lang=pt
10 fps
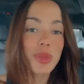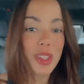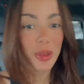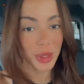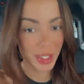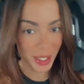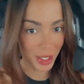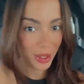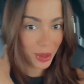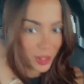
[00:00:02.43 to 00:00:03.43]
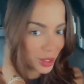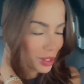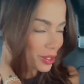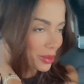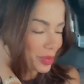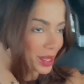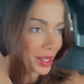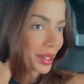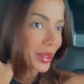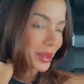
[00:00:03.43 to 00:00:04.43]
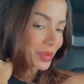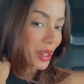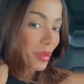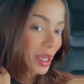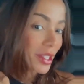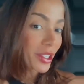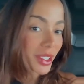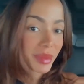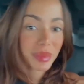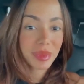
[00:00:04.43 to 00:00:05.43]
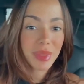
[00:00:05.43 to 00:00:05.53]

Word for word: mil seguidores que eu perco, que eu perdi